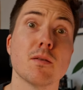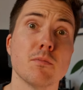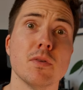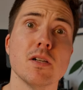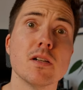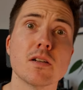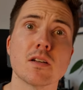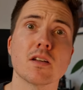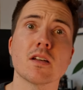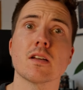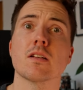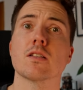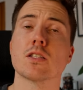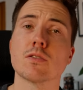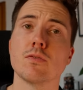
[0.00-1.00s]
dein Bild
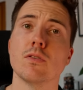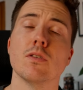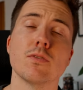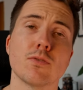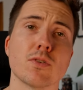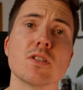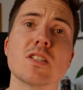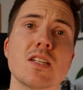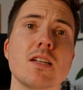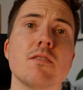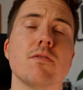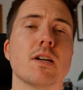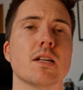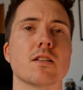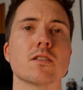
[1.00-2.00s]
eine 12 von
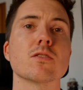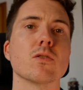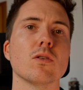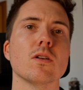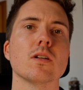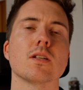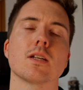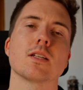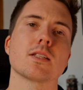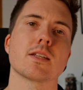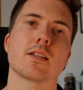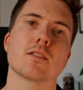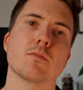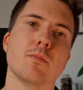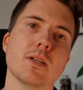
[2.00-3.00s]
10 werden soll, dann ist
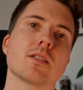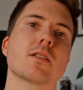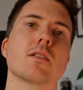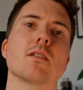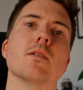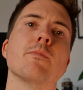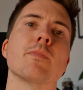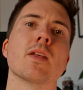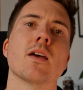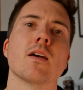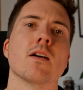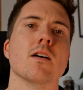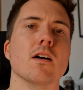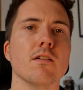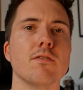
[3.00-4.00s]
das Beste,
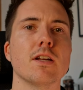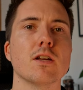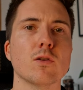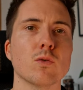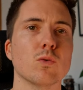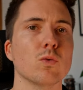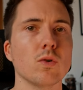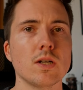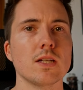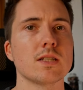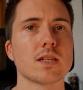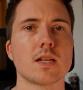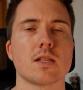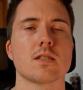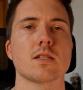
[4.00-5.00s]
äh, wenn du
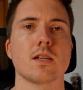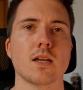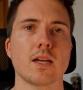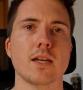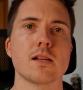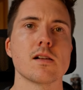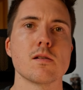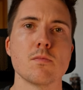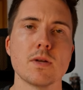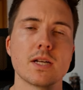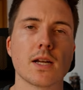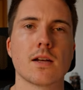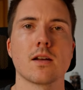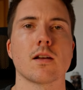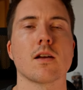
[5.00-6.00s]
diese ganzen Regeln
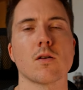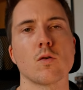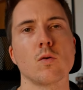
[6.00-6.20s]
miteinander